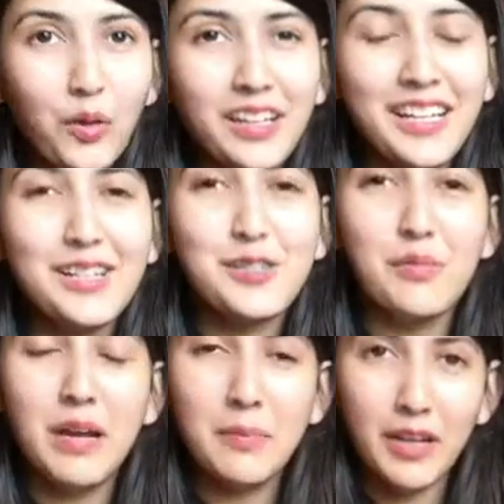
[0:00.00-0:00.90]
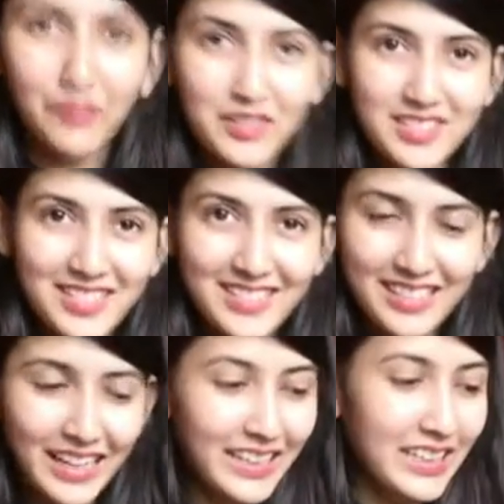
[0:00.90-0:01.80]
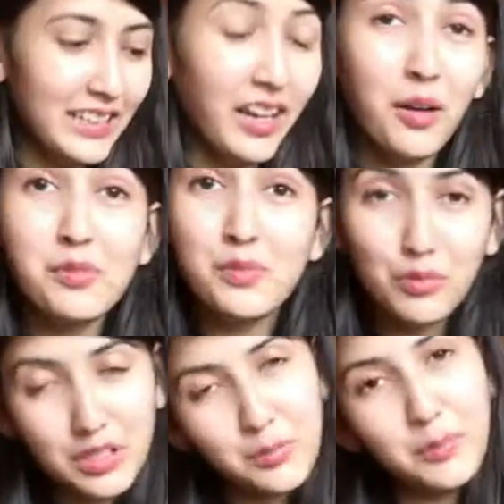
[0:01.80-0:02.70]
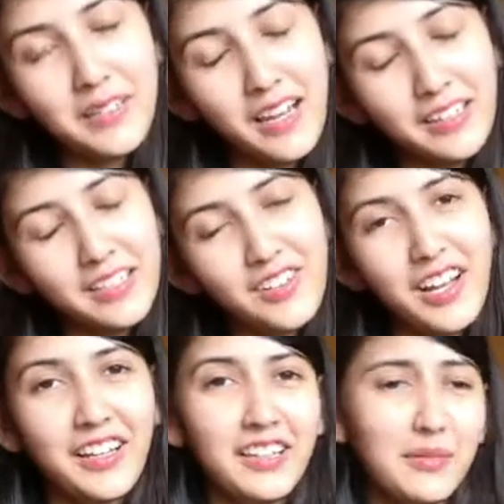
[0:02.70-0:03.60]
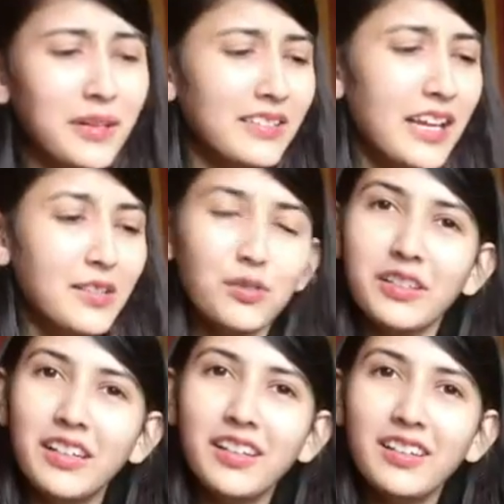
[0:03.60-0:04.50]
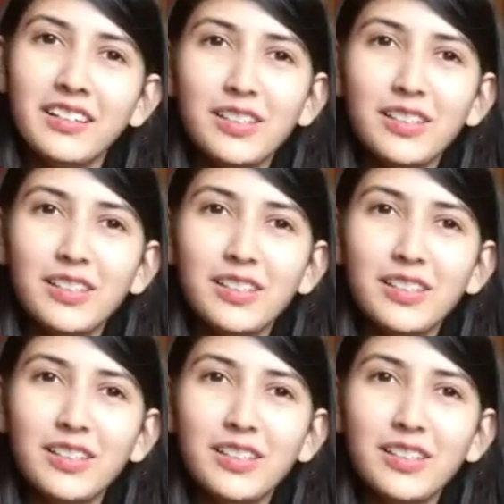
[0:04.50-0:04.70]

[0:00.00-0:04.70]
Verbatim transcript: ओके सो माई ब्रेकफास्ट इज़ रेडी हम स्मूदी बोल बनाने की ट्राई कर रहे थे बट दैट्स ओके